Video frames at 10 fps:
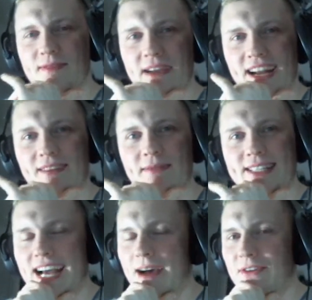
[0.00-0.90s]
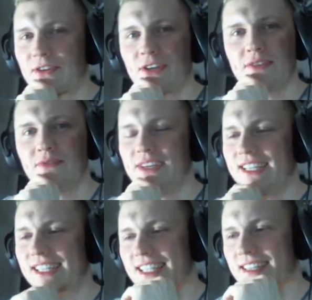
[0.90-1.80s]
man merkt, damals habe ich noch nicht so
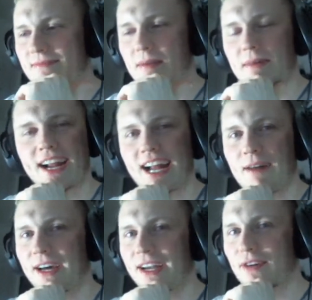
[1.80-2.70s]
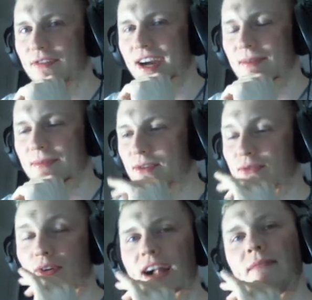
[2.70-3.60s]
viel mit meiner Kamera drauf gehabt. Und
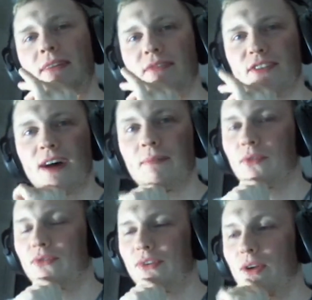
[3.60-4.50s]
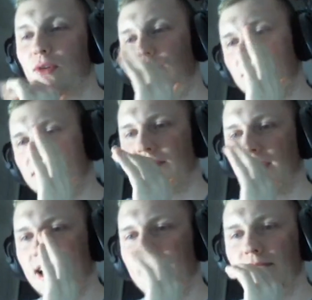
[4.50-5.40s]
vor allem nicht, was Farbprofile und,
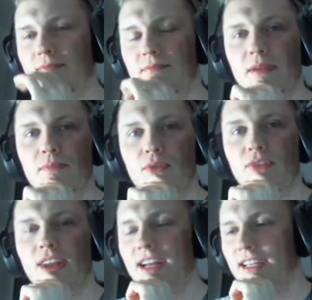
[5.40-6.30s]
naja, Bildprofile